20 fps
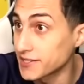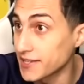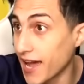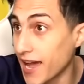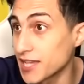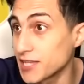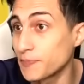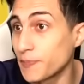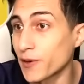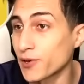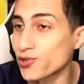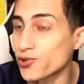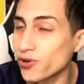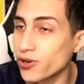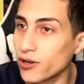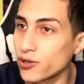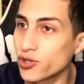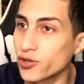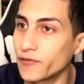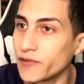عايز
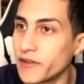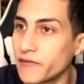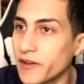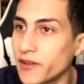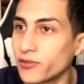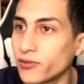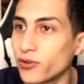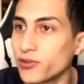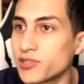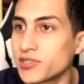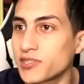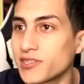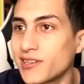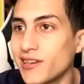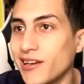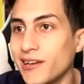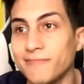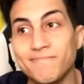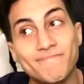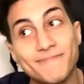برشلونه اشوف ليفاندوسكي